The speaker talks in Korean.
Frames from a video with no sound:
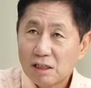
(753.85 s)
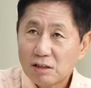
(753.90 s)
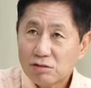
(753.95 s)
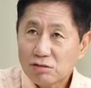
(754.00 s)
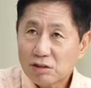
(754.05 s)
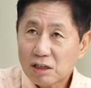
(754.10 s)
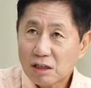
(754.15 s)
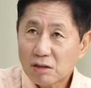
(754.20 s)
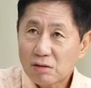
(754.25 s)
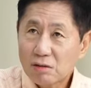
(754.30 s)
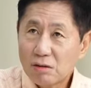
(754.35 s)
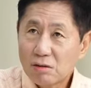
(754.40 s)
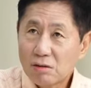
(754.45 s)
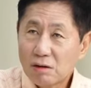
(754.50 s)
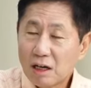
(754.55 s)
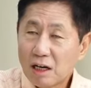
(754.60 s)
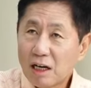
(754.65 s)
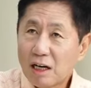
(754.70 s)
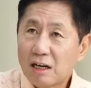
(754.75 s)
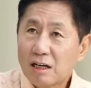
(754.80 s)

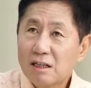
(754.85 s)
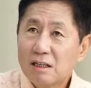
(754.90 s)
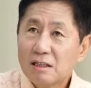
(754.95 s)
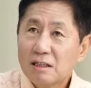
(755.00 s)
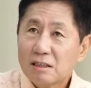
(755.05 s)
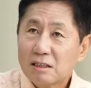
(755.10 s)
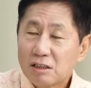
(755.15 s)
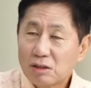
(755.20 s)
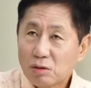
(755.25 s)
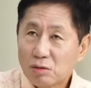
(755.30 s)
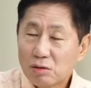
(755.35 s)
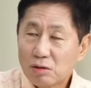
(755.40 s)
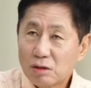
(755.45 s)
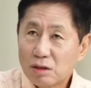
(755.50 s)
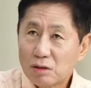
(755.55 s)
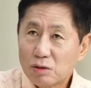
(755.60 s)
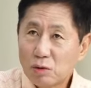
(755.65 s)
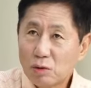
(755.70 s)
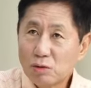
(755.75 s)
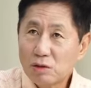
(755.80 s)
수사권과
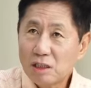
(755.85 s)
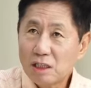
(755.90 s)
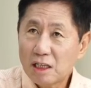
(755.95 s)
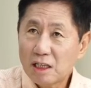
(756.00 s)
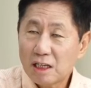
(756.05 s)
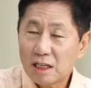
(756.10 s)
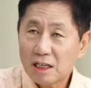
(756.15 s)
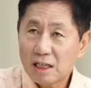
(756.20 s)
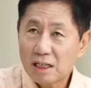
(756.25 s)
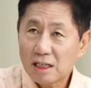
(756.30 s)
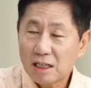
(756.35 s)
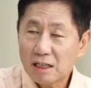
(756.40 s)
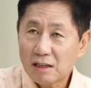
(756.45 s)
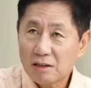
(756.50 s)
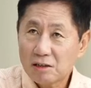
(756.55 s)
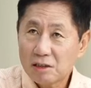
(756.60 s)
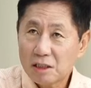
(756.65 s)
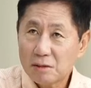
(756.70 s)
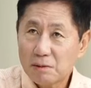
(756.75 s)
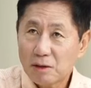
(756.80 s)
기소권을 동시에 갖게 된
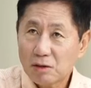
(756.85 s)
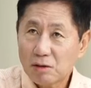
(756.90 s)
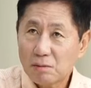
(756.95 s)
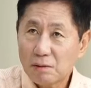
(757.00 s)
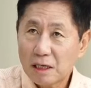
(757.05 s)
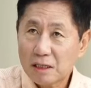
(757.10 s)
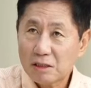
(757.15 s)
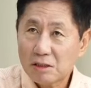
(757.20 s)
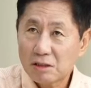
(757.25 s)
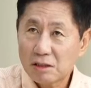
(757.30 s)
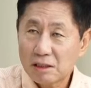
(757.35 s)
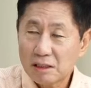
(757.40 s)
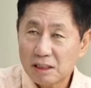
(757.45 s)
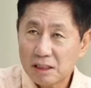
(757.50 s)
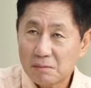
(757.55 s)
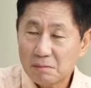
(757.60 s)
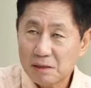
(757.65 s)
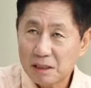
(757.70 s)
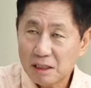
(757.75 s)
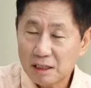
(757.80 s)
것이 바로 박정희
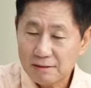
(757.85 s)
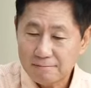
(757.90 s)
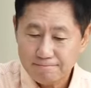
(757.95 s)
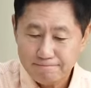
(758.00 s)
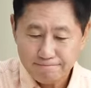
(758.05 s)
때입니다.